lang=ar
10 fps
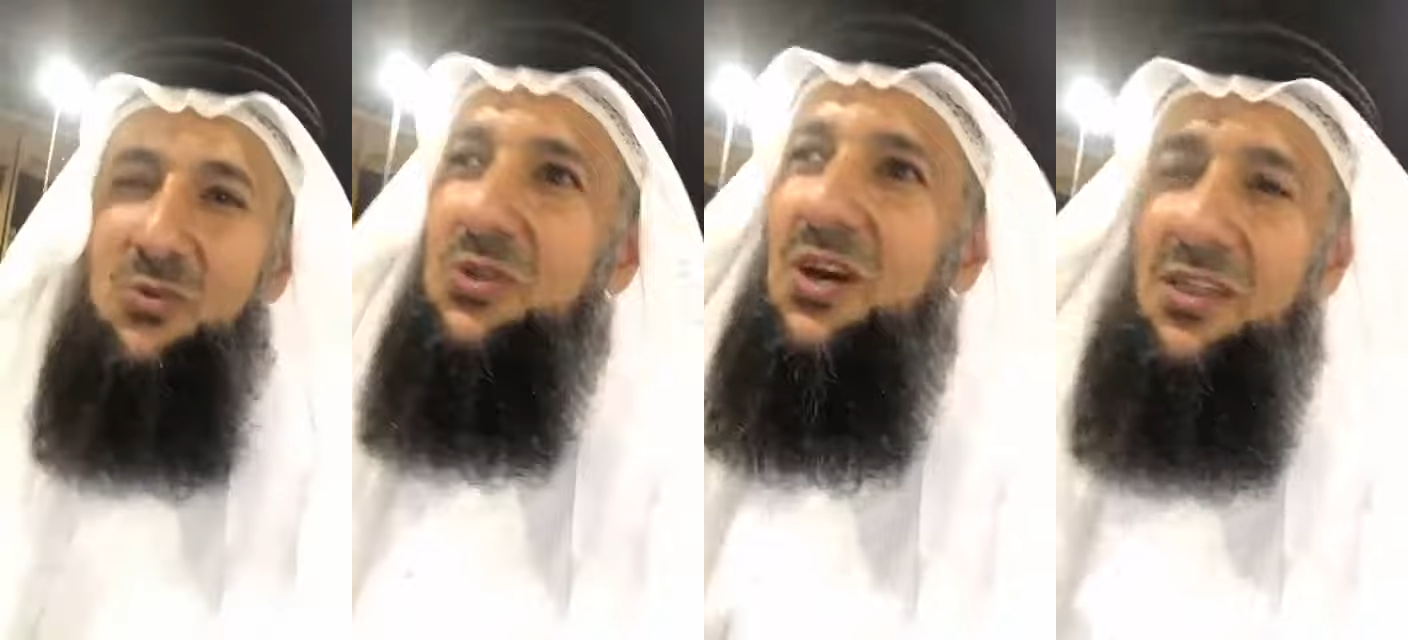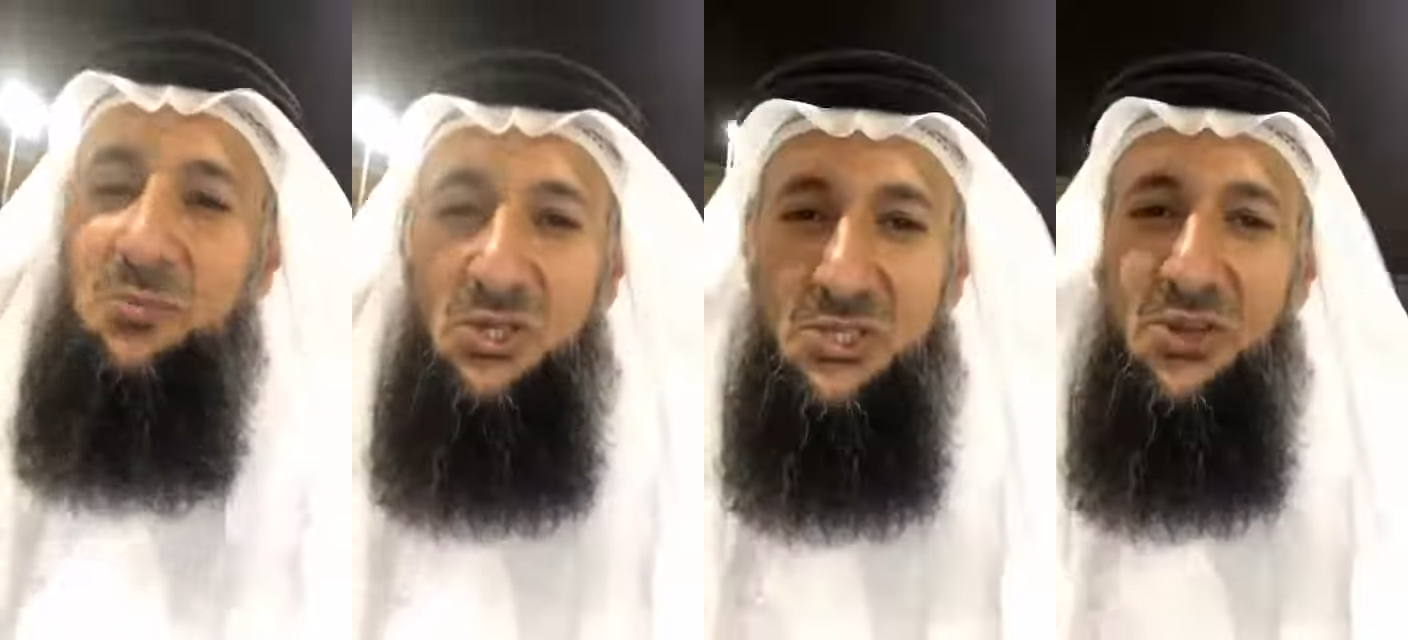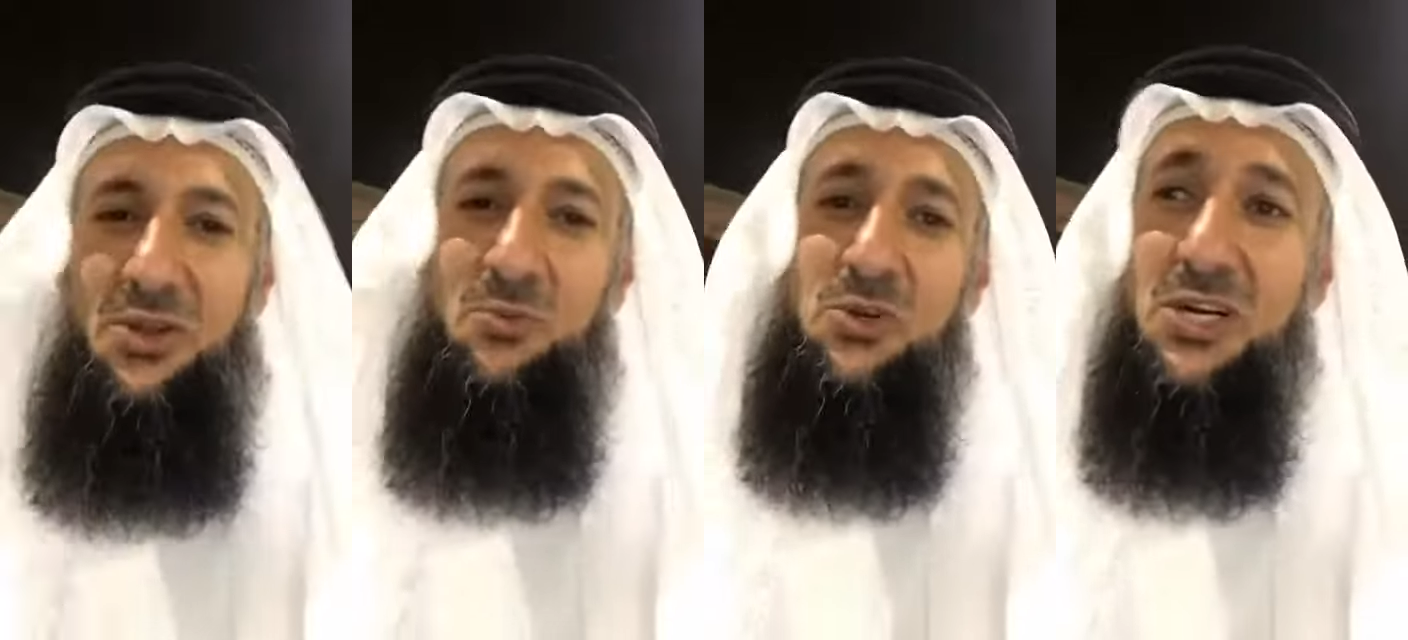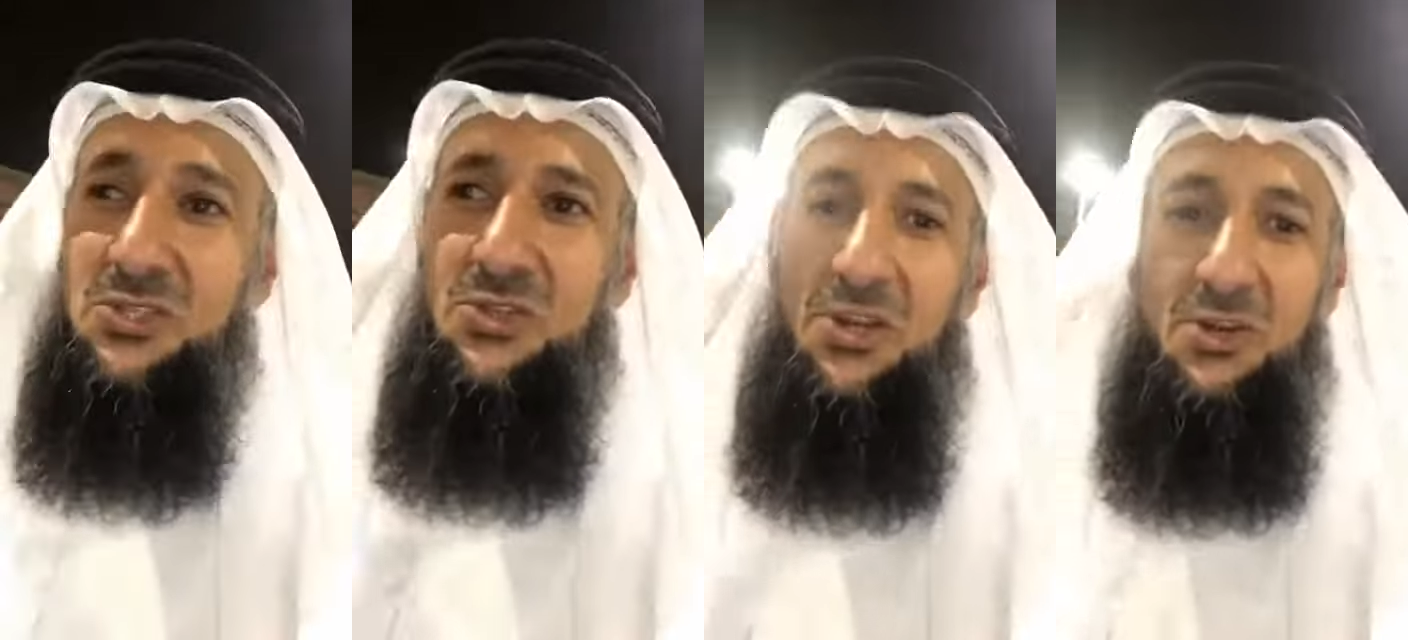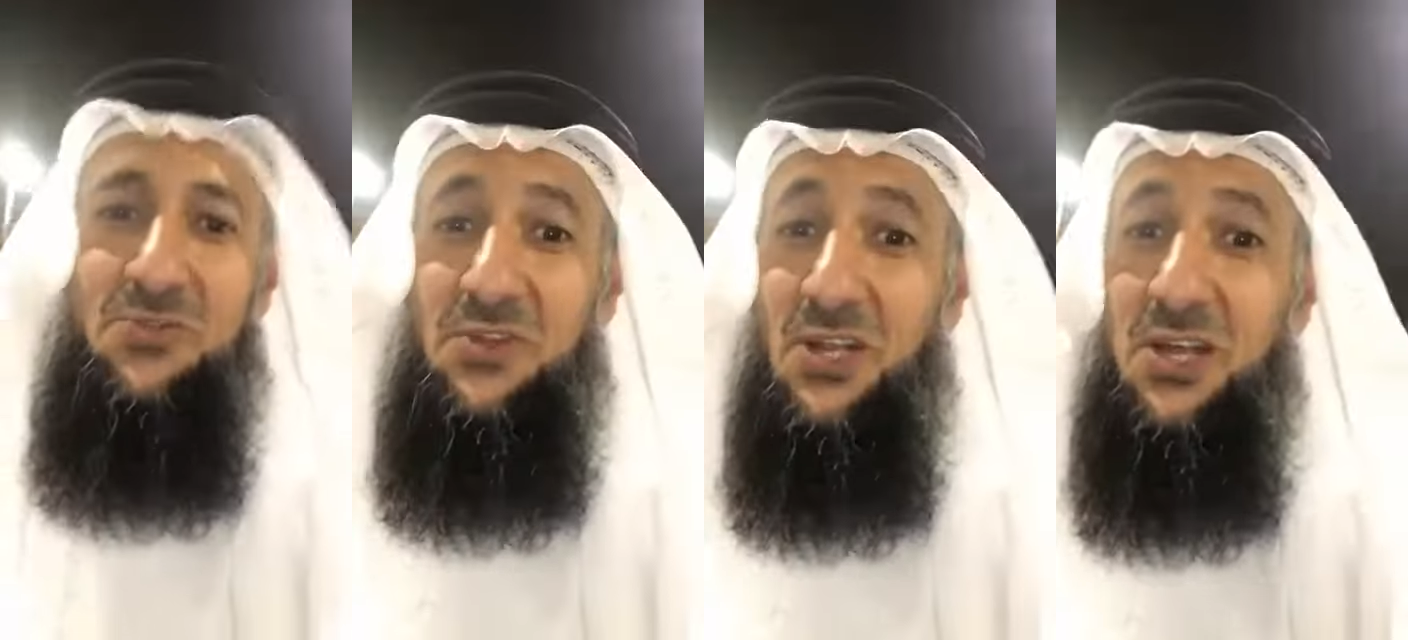وان هذا محترم ويقدرها
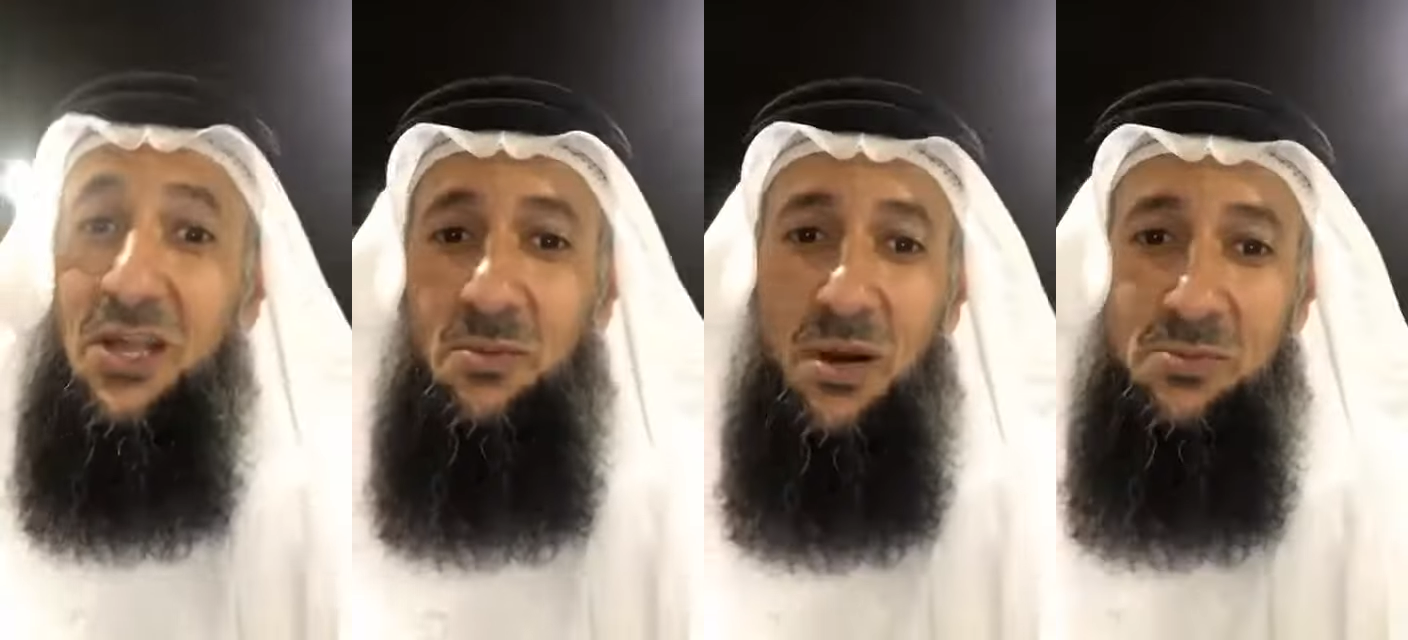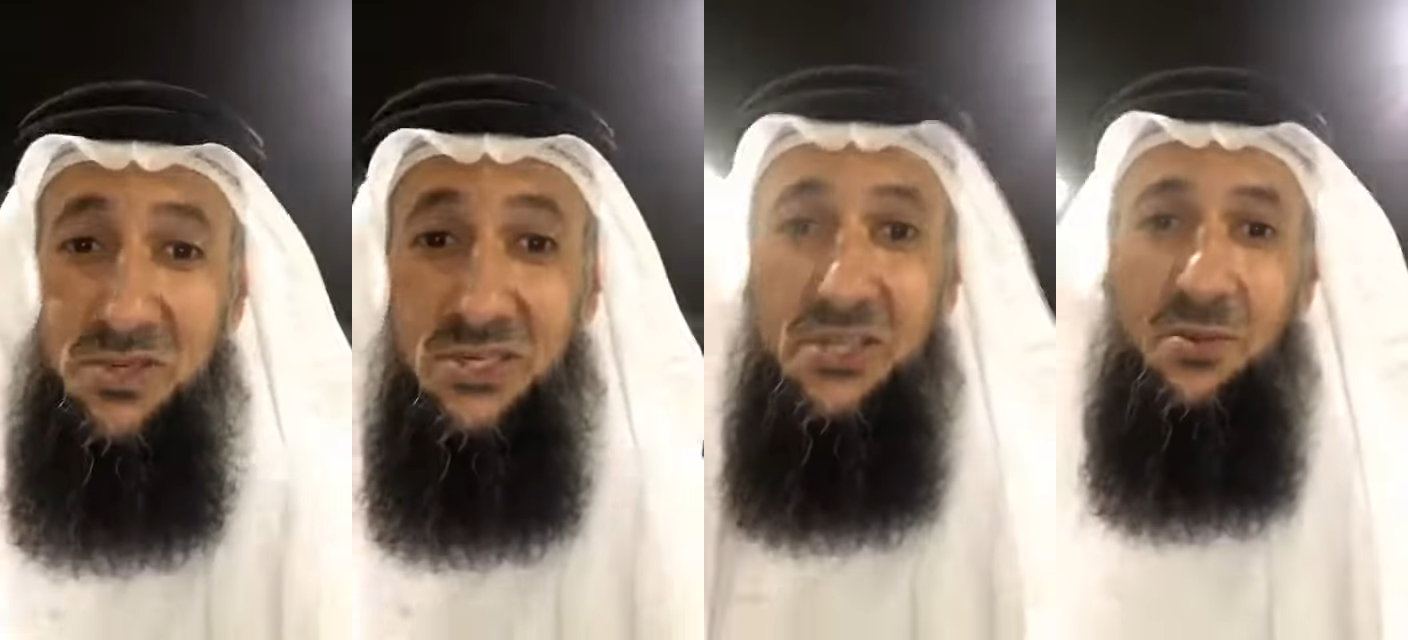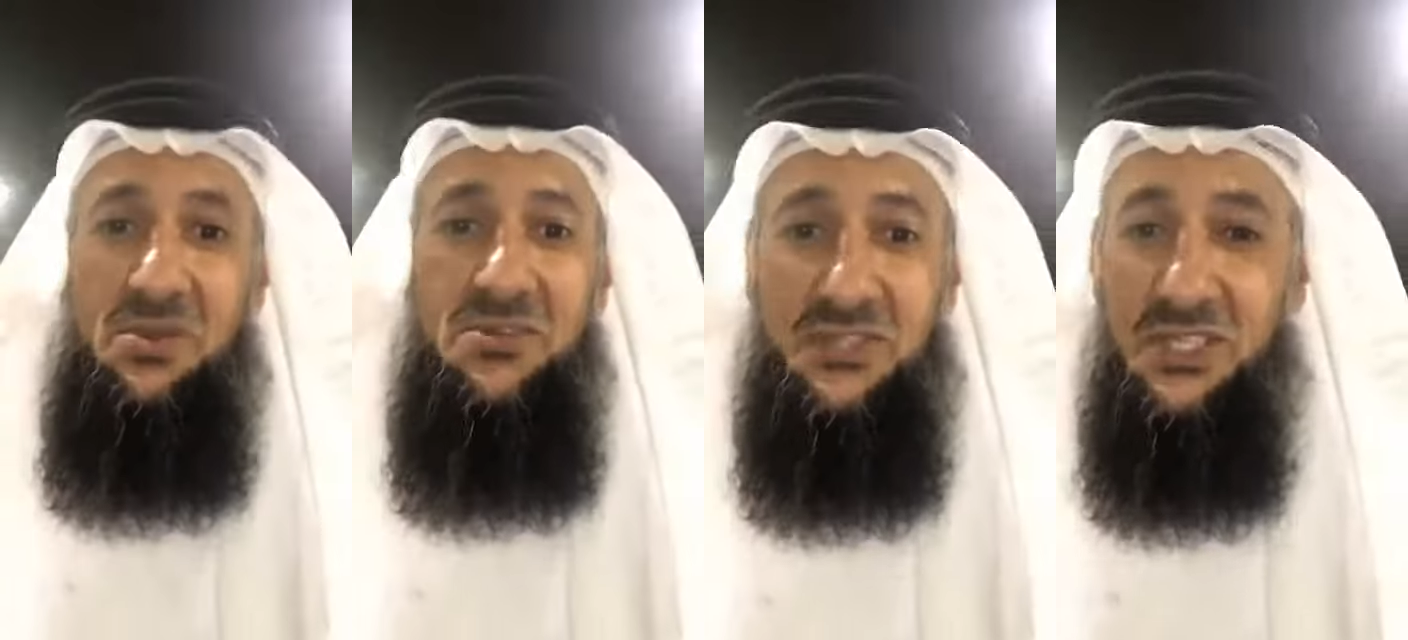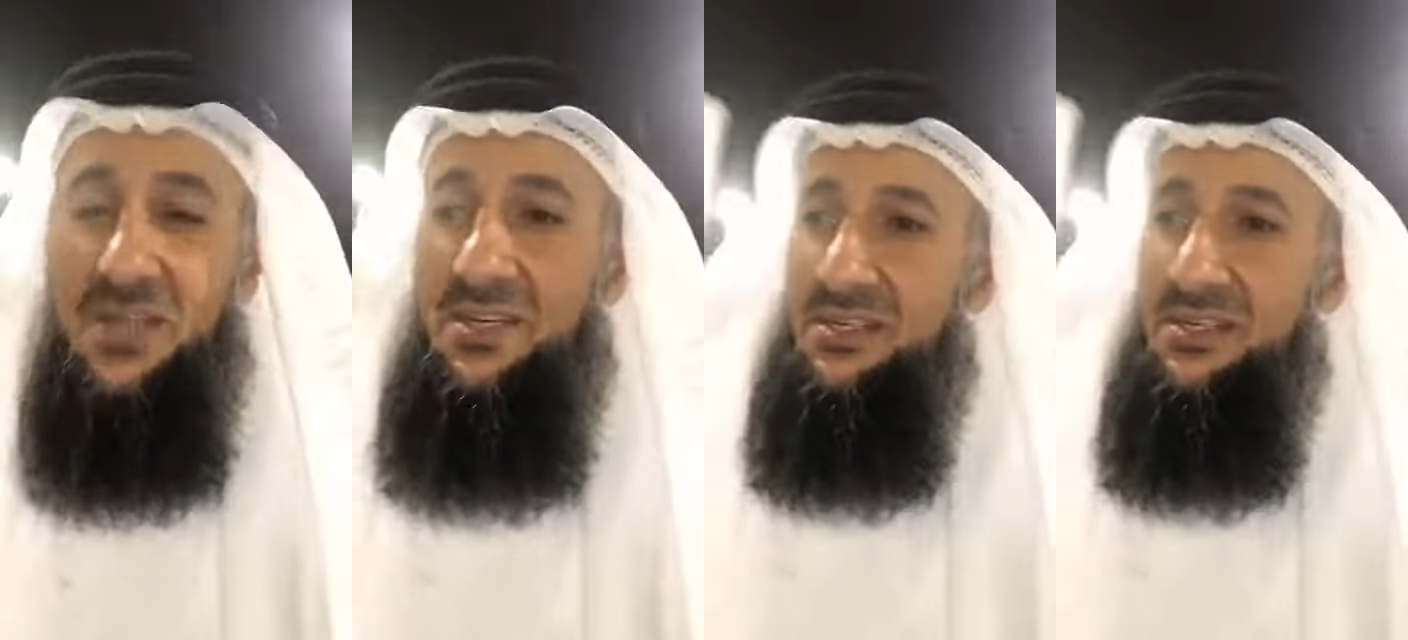يفتح لها الباب بيده بنفسه